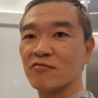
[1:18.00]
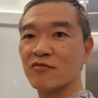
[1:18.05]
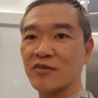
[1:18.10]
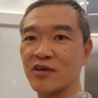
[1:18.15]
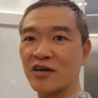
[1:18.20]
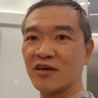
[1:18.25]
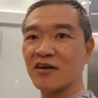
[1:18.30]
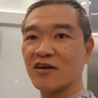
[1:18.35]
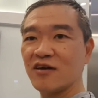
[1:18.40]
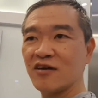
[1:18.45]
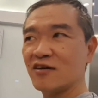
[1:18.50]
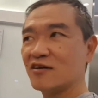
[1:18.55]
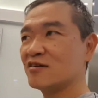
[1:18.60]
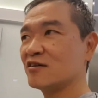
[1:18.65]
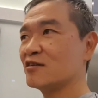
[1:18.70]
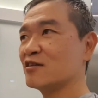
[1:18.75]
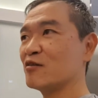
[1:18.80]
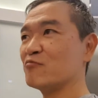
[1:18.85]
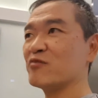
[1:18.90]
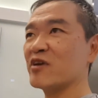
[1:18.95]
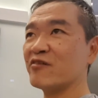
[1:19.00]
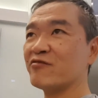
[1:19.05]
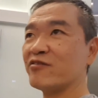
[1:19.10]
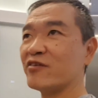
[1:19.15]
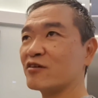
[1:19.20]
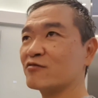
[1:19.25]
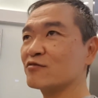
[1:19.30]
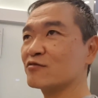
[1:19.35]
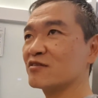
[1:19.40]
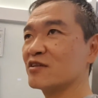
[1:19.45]
né? Uh, na minha
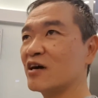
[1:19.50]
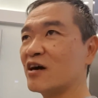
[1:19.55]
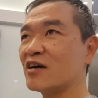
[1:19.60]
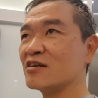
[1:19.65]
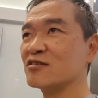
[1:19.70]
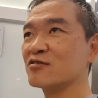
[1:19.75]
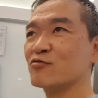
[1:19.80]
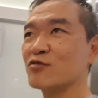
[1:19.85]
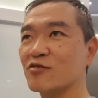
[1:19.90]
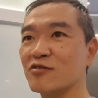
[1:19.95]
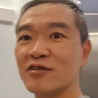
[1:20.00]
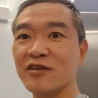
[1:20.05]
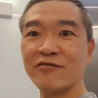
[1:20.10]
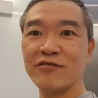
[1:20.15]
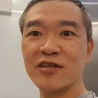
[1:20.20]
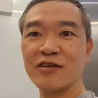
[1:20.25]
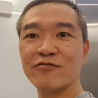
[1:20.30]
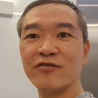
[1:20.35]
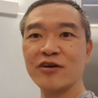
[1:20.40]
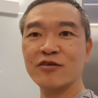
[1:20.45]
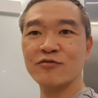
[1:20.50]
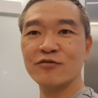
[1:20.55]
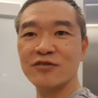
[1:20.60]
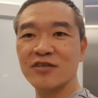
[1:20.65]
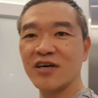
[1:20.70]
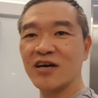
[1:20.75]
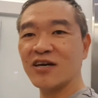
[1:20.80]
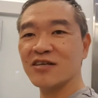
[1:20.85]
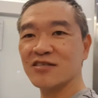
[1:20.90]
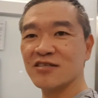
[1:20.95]
faculdade, quando eu estava na
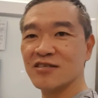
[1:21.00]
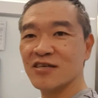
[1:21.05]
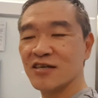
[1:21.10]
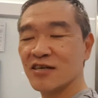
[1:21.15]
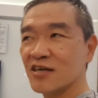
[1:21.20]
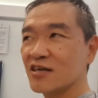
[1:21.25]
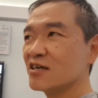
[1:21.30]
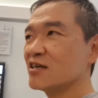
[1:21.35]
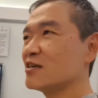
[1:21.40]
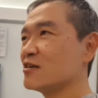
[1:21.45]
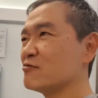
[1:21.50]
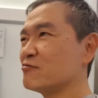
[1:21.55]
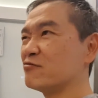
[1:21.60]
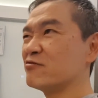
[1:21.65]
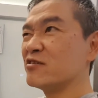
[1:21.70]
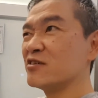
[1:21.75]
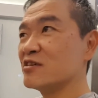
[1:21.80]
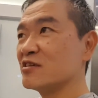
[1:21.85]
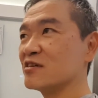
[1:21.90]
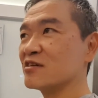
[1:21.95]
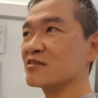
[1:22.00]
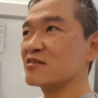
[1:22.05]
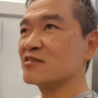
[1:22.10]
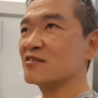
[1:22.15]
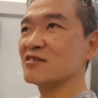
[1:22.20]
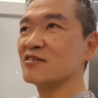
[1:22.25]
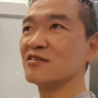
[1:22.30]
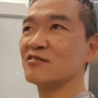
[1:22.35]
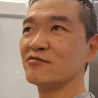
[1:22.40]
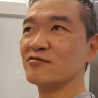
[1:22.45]
faculdade e vinha
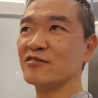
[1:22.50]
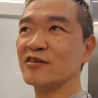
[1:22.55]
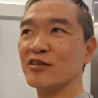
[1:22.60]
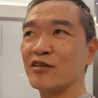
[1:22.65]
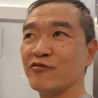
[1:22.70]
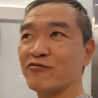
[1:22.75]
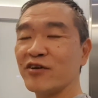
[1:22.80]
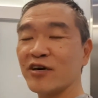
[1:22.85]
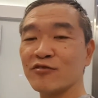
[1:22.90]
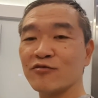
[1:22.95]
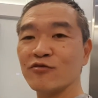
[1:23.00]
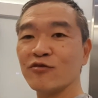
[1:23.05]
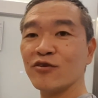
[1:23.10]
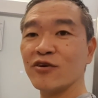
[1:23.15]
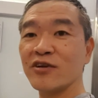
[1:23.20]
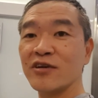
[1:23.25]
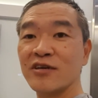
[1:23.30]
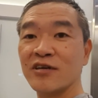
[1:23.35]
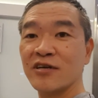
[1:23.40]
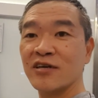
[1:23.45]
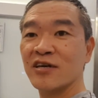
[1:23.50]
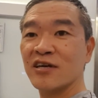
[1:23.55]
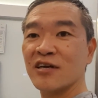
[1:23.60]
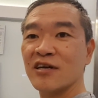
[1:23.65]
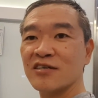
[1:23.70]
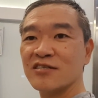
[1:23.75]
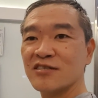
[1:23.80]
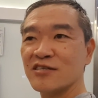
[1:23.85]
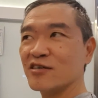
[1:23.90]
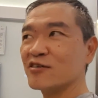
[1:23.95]
assim um elevador
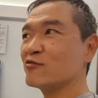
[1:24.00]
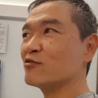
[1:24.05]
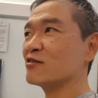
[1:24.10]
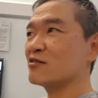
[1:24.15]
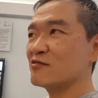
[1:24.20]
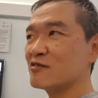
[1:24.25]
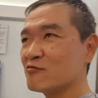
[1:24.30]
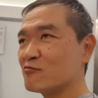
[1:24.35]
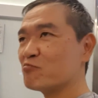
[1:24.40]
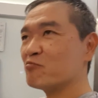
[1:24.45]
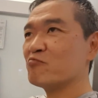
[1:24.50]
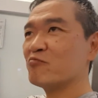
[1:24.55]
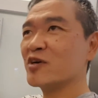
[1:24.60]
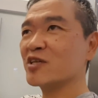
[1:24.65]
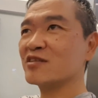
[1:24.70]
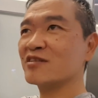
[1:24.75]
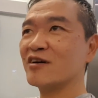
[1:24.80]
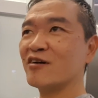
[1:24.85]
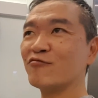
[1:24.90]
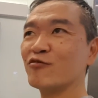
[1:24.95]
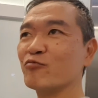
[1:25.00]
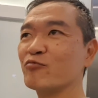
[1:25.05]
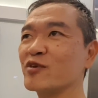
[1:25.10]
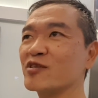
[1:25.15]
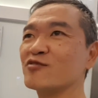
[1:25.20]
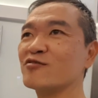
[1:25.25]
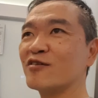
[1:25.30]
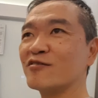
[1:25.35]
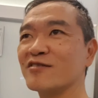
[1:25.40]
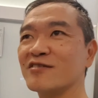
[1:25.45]
cheio, eu mandava o
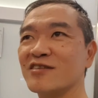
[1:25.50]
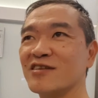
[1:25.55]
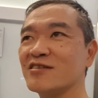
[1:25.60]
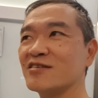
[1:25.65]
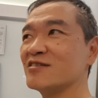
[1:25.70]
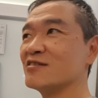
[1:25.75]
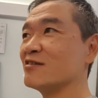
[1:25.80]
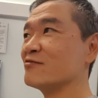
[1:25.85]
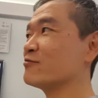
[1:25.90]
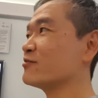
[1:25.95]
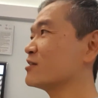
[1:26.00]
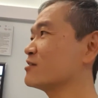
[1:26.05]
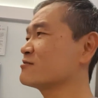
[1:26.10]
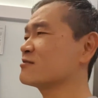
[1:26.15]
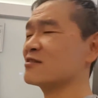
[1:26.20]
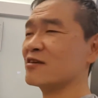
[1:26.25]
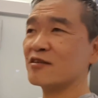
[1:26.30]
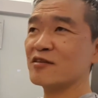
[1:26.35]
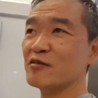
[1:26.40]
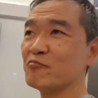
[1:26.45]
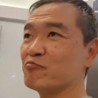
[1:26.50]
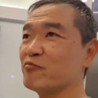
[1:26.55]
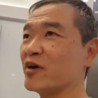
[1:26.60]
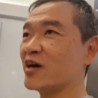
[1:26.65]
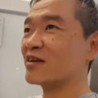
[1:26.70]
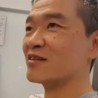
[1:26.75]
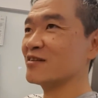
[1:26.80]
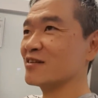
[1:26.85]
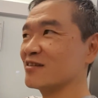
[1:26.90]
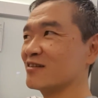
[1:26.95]
pessoal descer, falava: "Você tem
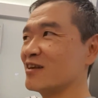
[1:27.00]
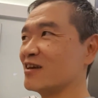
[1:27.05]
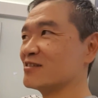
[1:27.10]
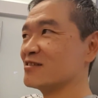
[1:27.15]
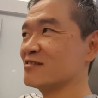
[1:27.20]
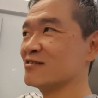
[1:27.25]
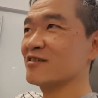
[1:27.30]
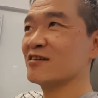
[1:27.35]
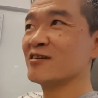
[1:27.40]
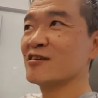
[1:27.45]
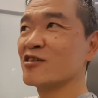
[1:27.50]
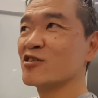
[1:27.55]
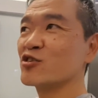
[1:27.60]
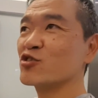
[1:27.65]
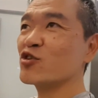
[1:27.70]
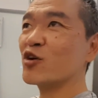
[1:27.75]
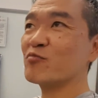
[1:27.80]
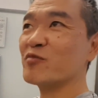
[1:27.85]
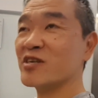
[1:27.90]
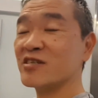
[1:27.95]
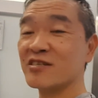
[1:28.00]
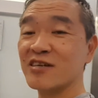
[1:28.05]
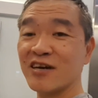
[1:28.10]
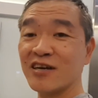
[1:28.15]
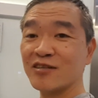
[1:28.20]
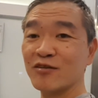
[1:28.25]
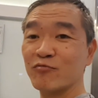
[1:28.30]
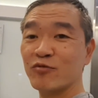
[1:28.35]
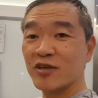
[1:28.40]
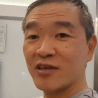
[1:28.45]
perna, desce." sobe a
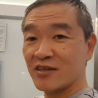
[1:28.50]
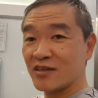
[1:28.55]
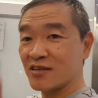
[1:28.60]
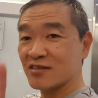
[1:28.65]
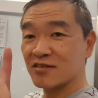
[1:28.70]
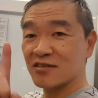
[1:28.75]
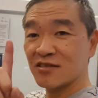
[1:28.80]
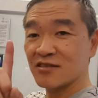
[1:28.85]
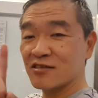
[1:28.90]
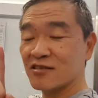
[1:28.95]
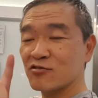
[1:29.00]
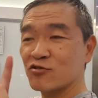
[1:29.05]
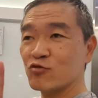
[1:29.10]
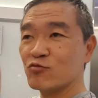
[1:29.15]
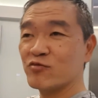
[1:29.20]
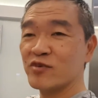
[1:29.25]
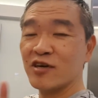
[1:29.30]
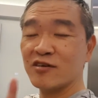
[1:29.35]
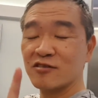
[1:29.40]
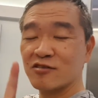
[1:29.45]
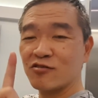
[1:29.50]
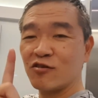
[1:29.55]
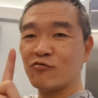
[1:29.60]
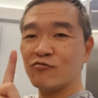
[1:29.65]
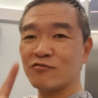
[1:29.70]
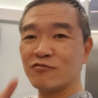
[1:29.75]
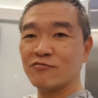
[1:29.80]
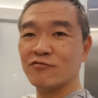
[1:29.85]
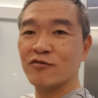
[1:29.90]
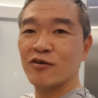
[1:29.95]
escada, porque tem gente que subia só
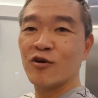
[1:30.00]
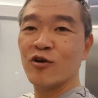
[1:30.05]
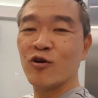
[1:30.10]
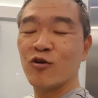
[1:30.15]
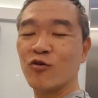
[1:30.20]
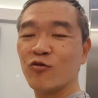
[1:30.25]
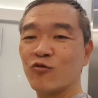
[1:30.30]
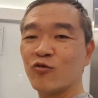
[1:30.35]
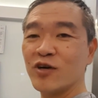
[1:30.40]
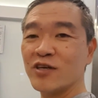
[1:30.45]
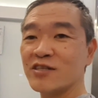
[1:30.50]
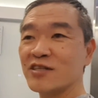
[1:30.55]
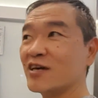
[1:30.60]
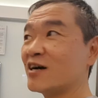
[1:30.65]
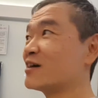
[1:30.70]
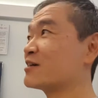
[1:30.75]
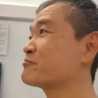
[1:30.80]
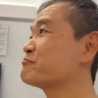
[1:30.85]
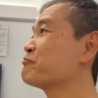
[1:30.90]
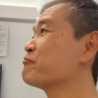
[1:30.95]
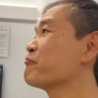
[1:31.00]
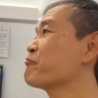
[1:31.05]
um, um andar.